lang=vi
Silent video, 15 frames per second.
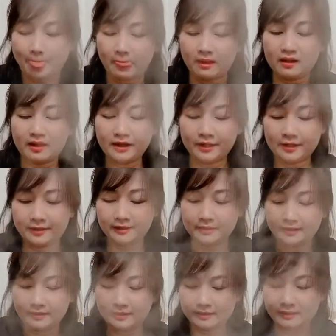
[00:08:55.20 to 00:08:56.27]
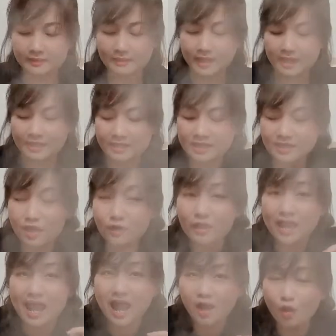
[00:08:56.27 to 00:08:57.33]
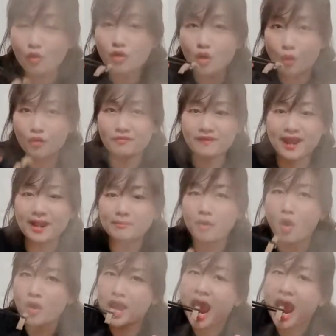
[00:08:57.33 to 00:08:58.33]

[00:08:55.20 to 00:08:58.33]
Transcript: ăn cái gì vô nè uống rượu là phải ăn mồi